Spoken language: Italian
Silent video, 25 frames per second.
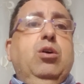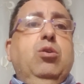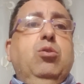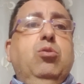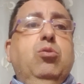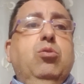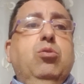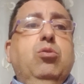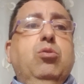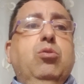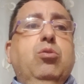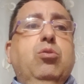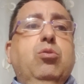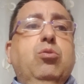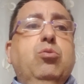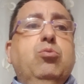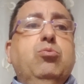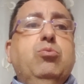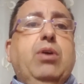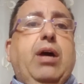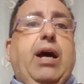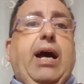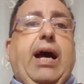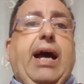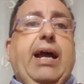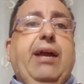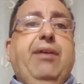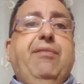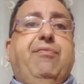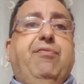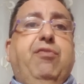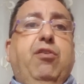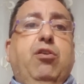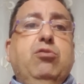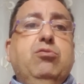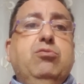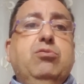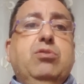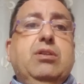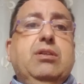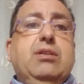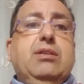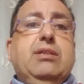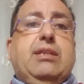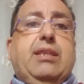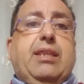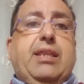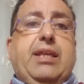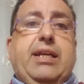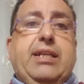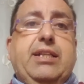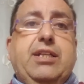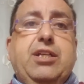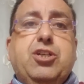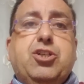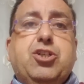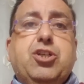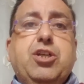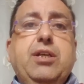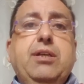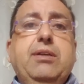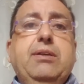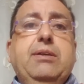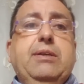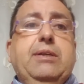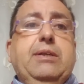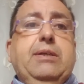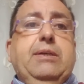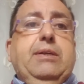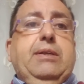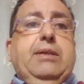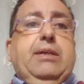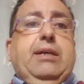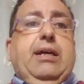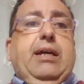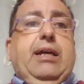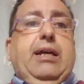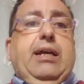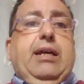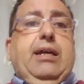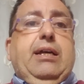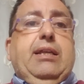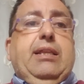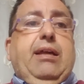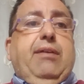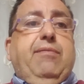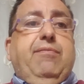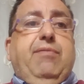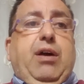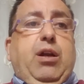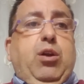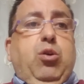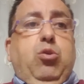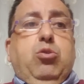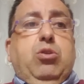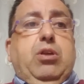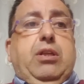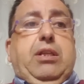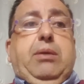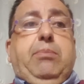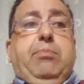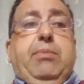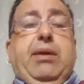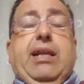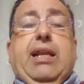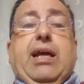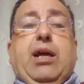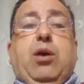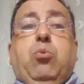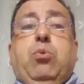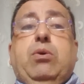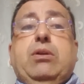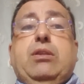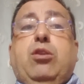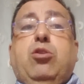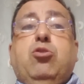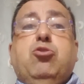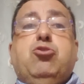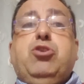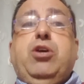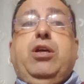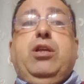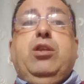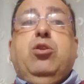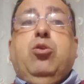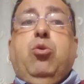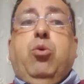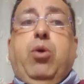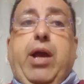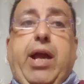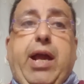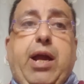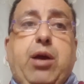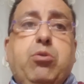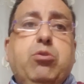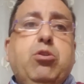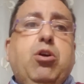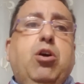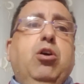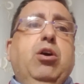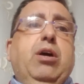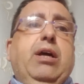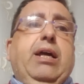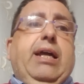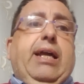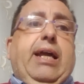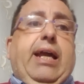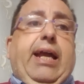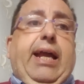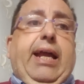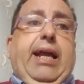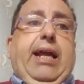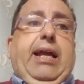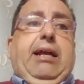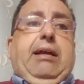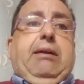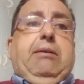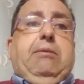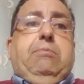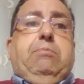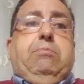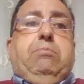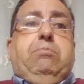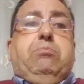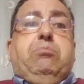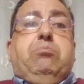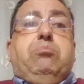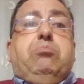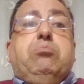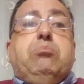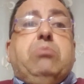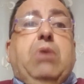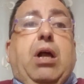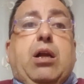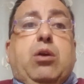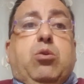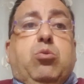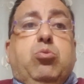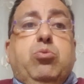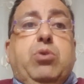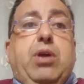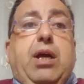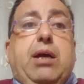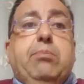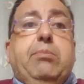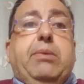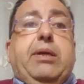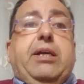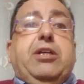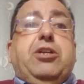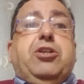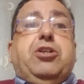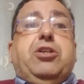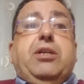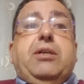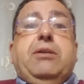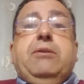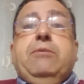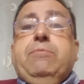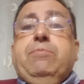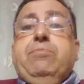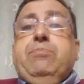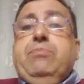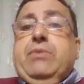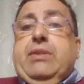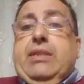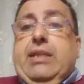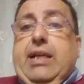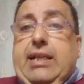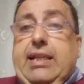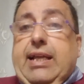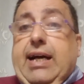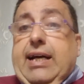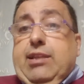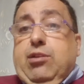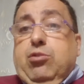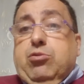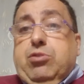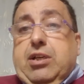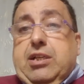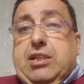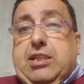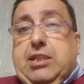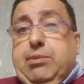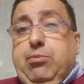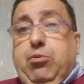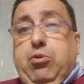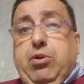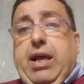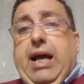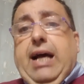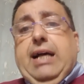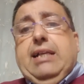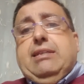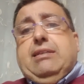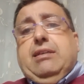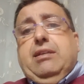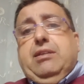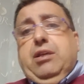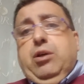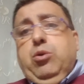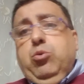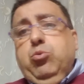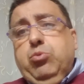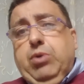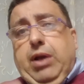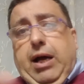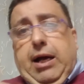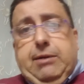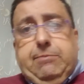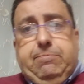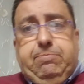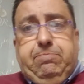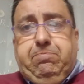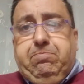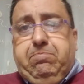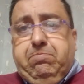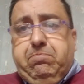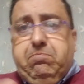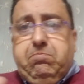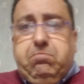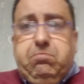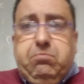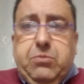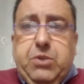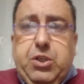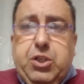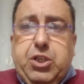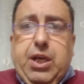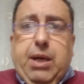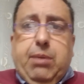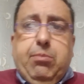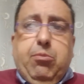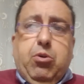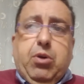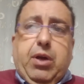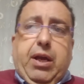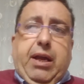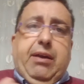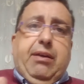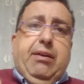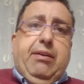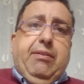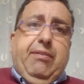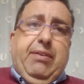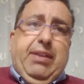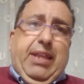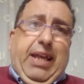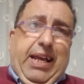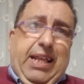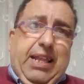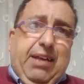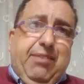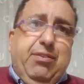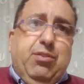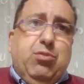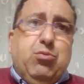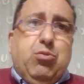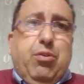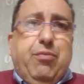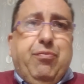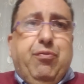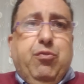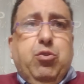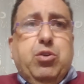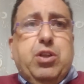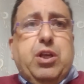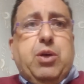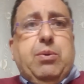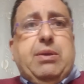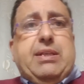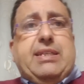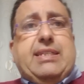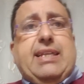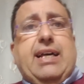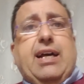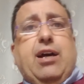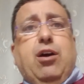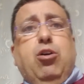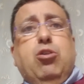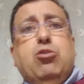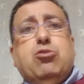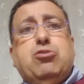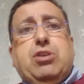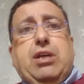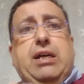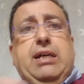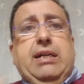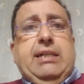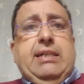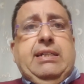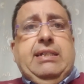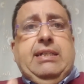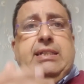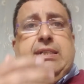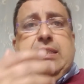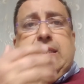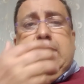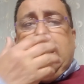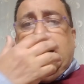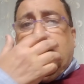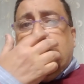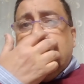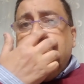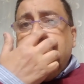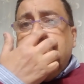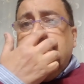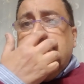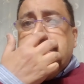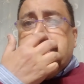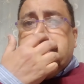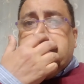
un iPhone 13 eh, del valore di 1400 euro e alcuni amici ne danno testimonianza di una, diciamo che era venuto fuori questa cosa ad una